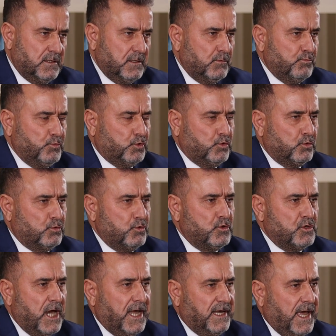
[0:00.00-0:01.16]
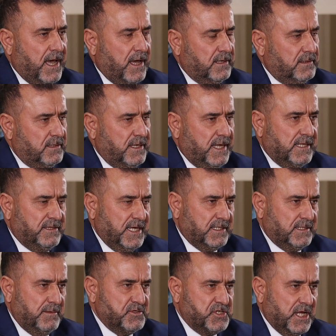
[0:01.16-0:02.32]
bütün dünyayla e,
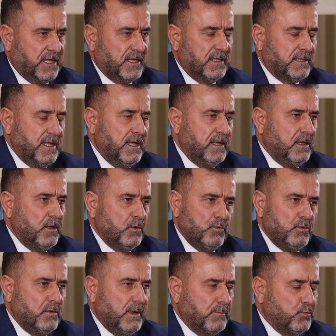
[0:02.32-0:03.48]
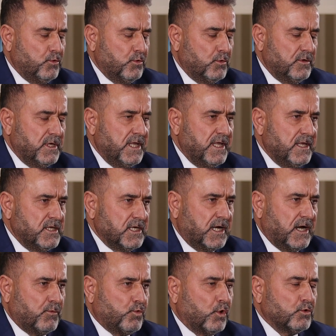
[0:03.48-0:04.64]
entegre bir şekilde bu
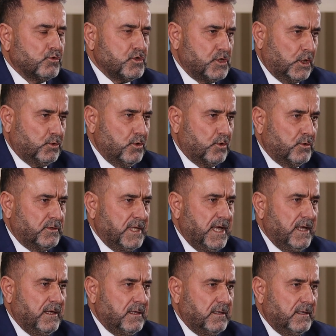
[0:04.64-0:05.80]
konut sektöründe